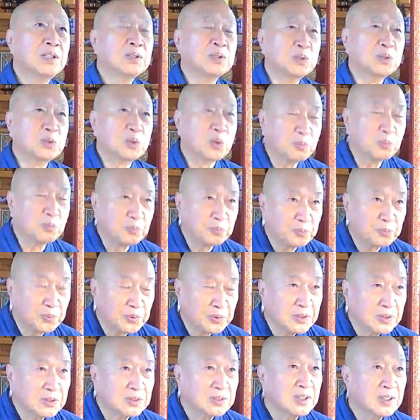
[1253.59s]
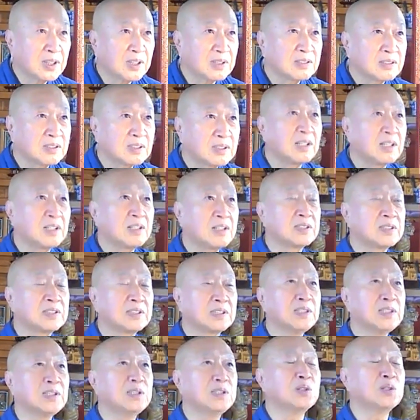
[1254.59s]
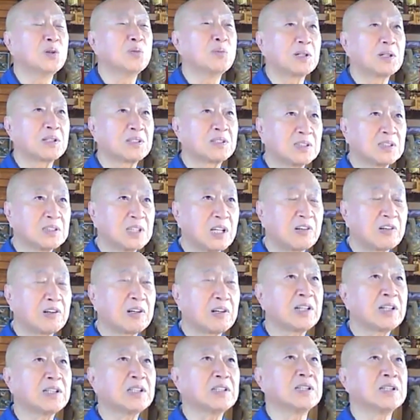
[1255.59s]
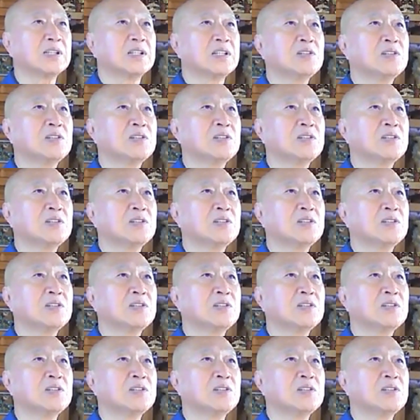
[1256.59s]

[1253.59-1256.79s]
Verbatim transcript: どっぷり使った真理の真っ只中に